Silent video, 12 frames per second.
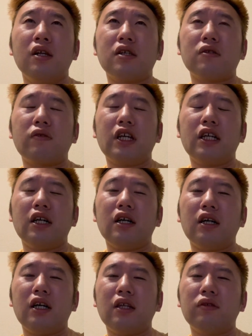それ
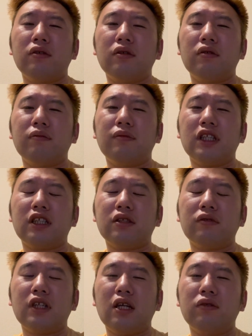があの、また
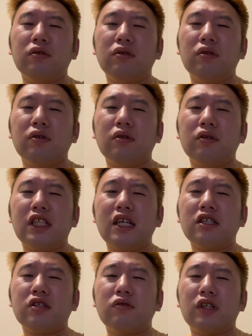あの
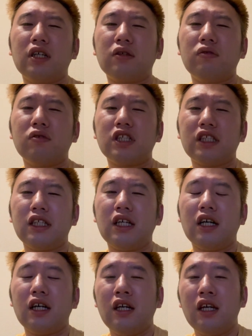店主の格好をし
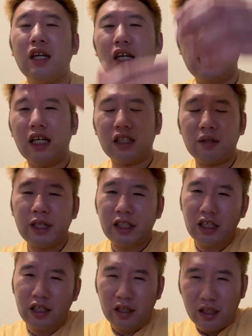た頭
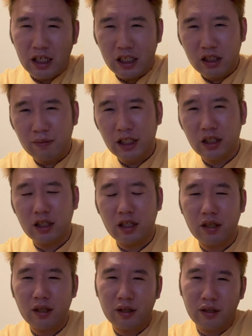に鉢
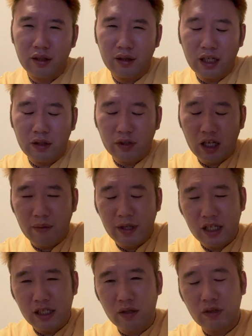巻きあのラーメン
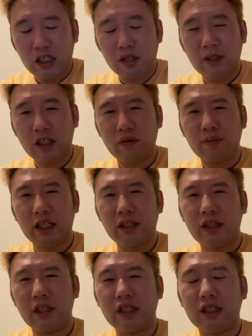屋さんの鉢巻きを巻い
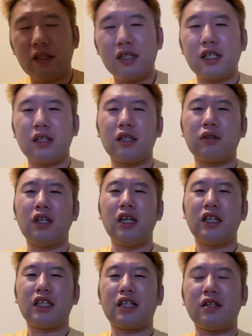たヒカるさんが
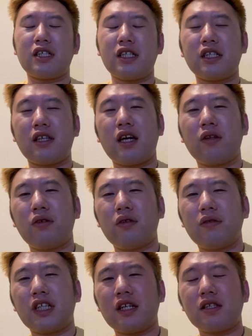ヒカるさんじゃないあの
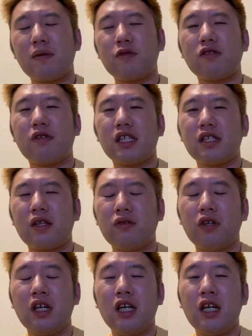ヒカリさんもそうなんですけ
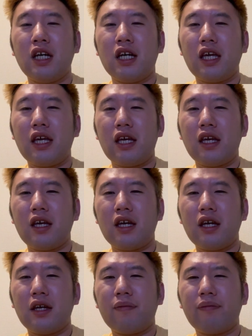ど、
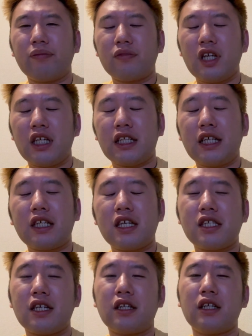えー、ヒカキン
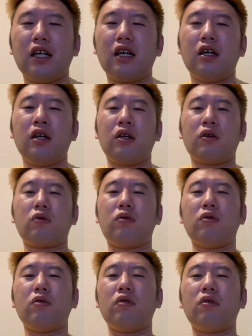さんが
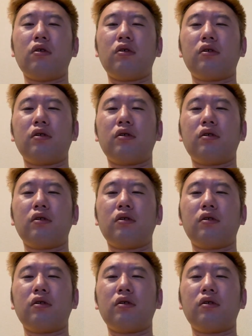こ